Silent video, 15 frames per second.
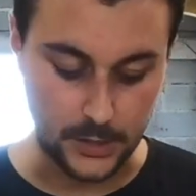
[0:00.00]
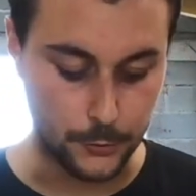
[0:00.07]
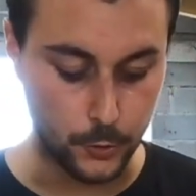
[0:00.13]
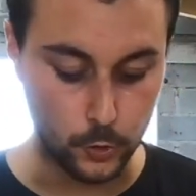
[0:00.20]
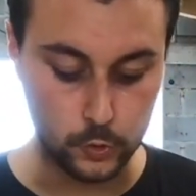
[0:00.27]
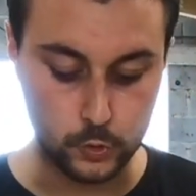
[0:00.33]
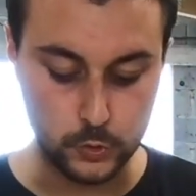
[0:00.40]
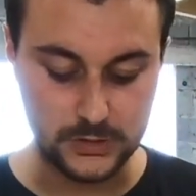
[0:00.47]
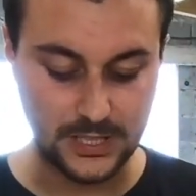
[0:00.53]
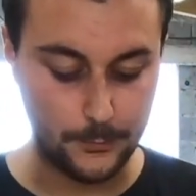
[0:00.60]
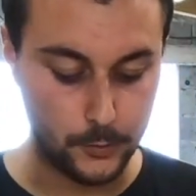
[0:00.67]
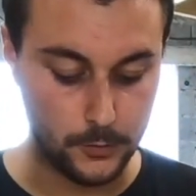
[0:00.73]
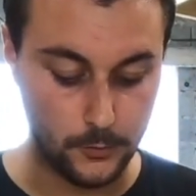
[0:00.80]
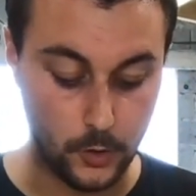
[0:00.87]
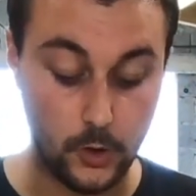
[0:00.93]
Donc tout
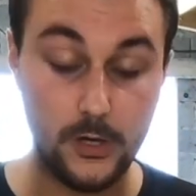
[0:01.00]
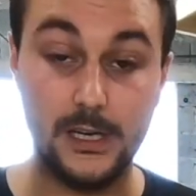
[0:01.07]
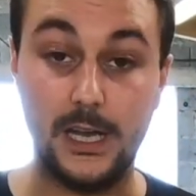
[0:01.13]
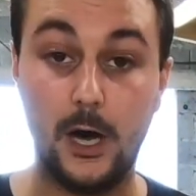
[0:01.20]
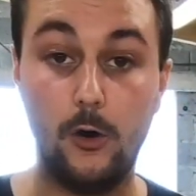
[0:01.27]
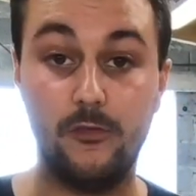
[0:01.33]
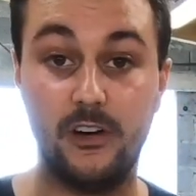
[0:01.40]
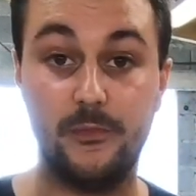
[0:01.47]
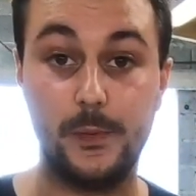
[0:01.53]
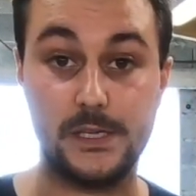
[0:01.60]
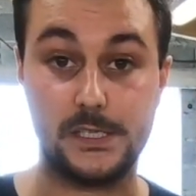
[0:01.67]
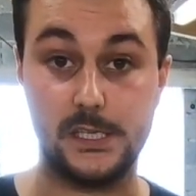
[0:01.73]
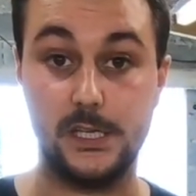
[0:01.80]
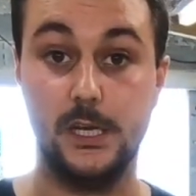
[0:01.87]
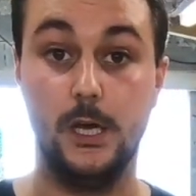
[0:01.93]
simplement, là on va
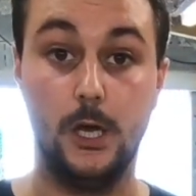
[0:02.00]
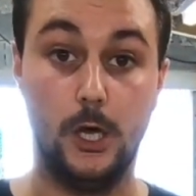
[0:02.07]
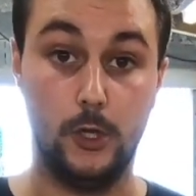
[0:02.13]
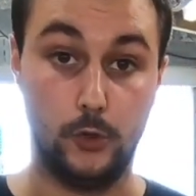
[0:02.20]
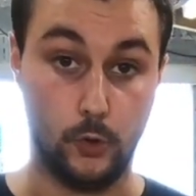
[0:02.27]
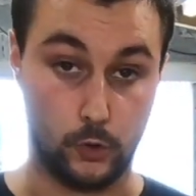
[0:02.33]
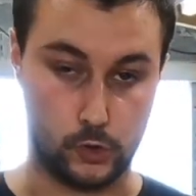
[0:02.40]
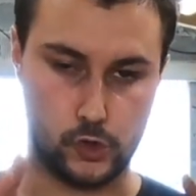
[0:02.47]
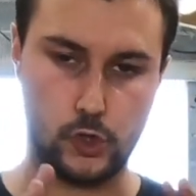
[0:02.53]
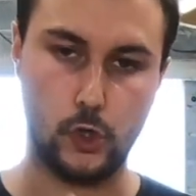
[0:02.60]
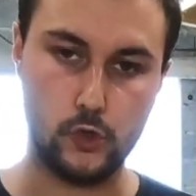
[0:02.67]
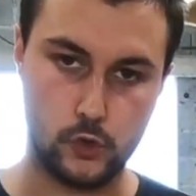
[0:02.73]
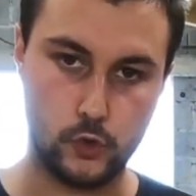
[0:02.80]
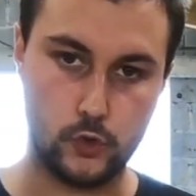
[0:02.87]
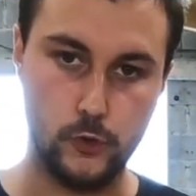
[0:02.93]
passer donc
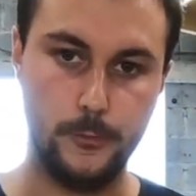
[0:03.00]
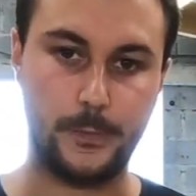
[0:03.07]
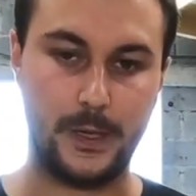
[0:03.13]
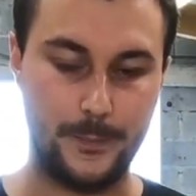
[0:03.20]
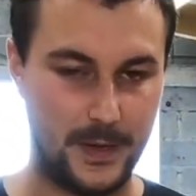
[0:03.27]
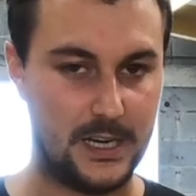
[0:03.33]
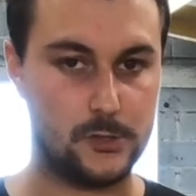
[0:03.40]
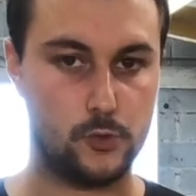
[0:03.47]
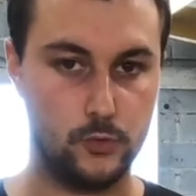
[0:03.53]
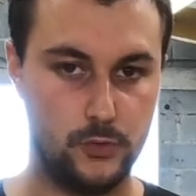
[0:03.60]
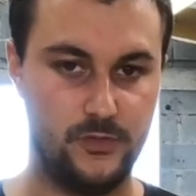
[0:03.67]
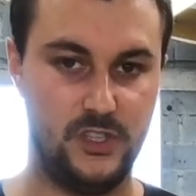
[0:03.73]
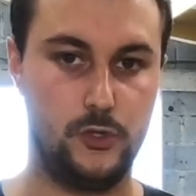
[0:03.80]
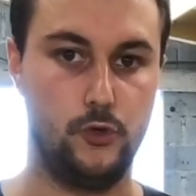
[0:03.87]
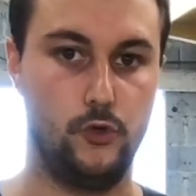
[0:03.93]
sans aucune préparation
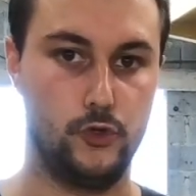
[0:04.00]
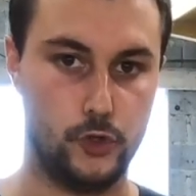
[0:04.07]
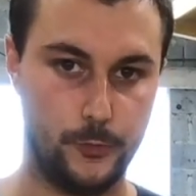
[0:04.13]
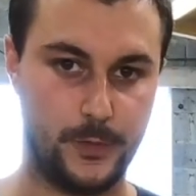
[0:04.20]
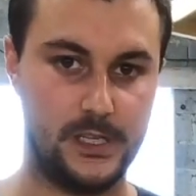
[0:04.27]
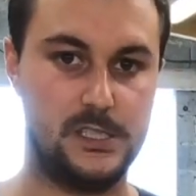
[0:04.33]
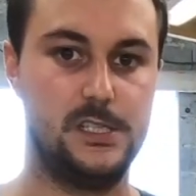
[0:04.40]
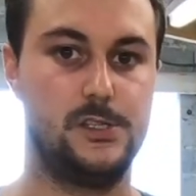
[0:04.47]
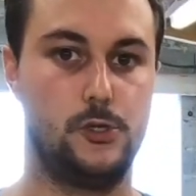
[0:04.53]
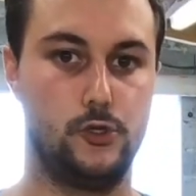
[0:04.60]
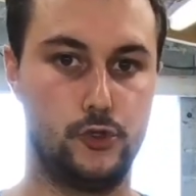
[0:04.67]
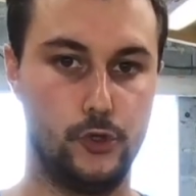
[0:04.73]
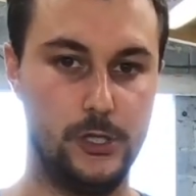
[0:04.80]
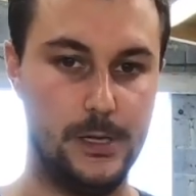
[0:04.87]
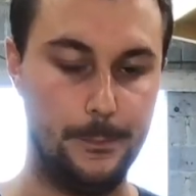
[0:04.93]
du véhicule. Je précise,
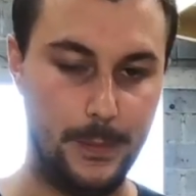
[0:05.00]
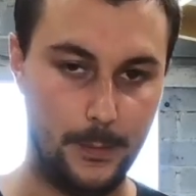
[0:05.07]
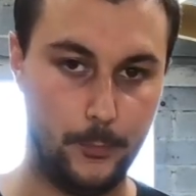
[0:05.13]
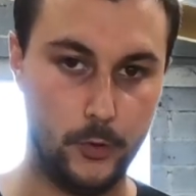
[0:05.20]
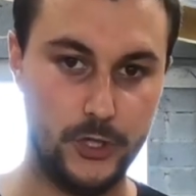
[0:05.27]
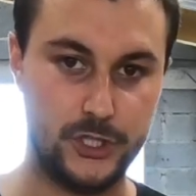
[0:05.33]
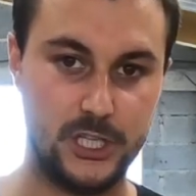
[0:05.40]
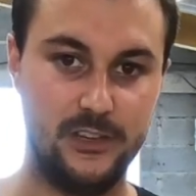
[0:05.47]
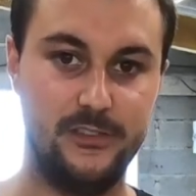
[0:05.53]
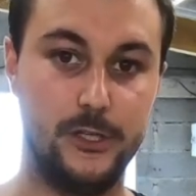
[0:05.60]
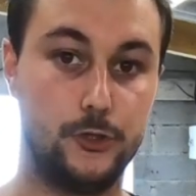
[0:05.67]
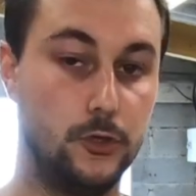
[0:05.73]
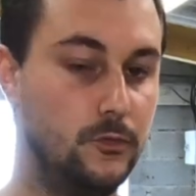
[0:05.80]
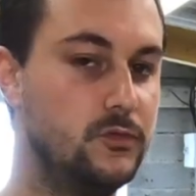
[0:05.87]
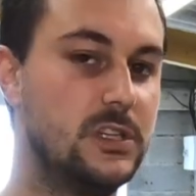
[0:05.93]
je n'ai pas poliché le
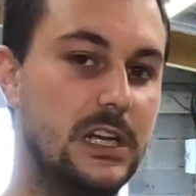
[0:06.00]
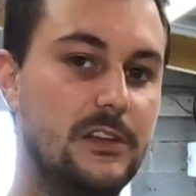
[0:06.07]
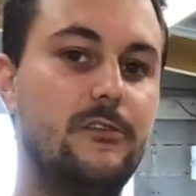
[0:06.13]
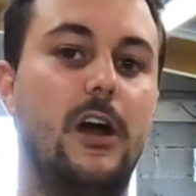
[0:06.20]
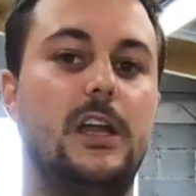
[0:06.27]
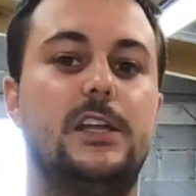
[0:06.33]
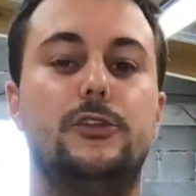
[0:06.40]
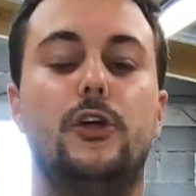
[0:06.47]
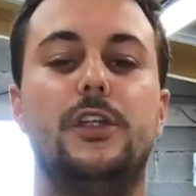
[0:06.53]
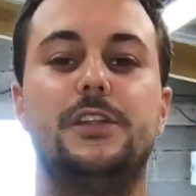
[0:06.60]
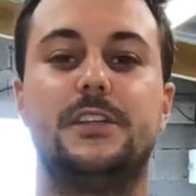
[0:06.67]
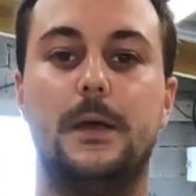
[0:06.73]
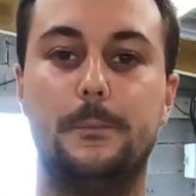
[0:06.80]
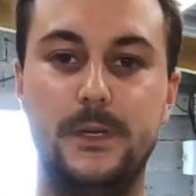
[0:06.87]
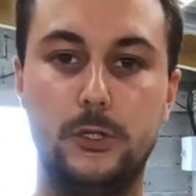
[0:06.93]
véhicule, vous allez voir, il est dans un
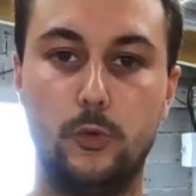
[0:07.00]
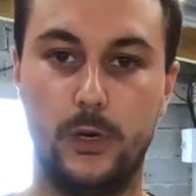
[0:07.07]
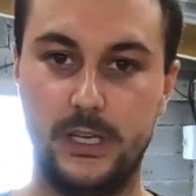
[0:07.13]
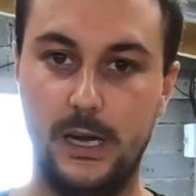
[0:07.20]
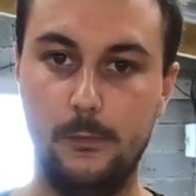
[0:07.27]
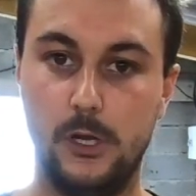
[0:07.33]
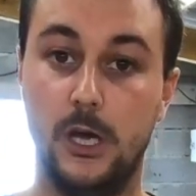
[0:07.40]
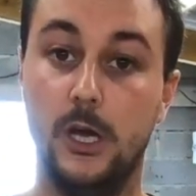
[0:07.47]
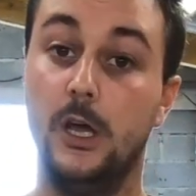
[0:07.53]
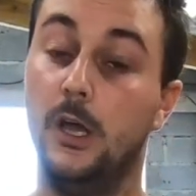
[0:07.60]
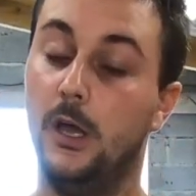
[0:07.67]
état pitoyable.